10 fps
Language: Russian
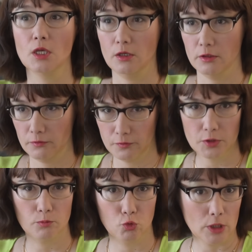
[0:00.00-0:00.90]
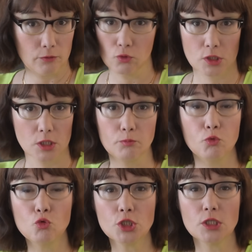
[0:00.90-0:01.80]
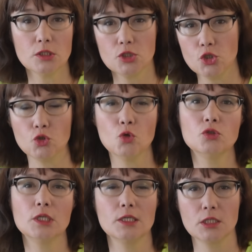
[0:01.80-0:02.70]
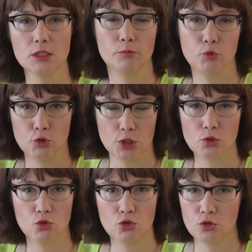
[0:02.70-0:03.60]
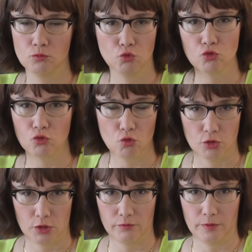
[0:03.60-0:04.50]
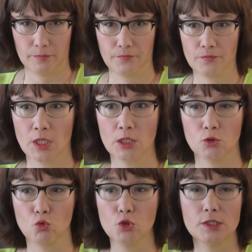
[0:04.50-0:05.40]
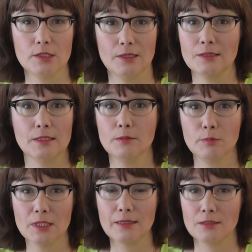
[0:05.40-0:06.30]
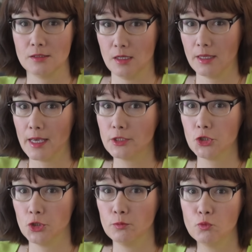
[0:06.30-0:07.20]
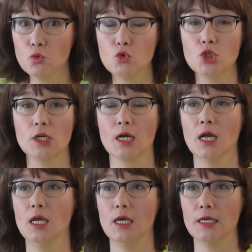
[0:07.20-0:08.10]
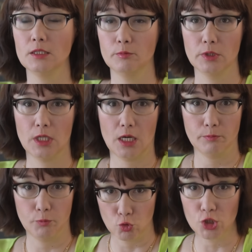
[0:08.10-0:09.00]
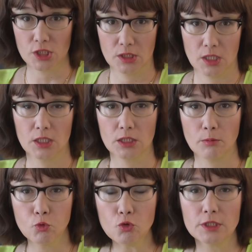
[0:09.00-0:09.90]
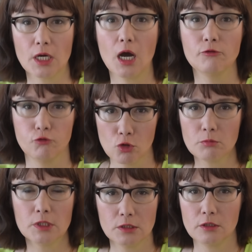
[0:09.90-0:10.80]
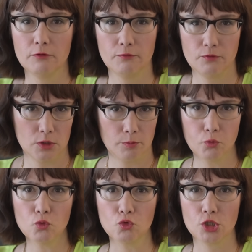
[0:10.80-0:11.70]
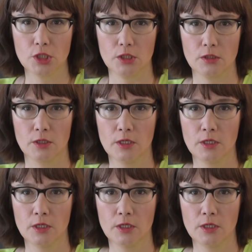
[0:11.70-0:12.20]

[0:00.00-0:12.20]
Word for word: в виде бутафорской пушки, начиненной катапультирующим устройством. То есть это не была настоящая пушка, это была пружинная катапульта, оформленная в виде пушки.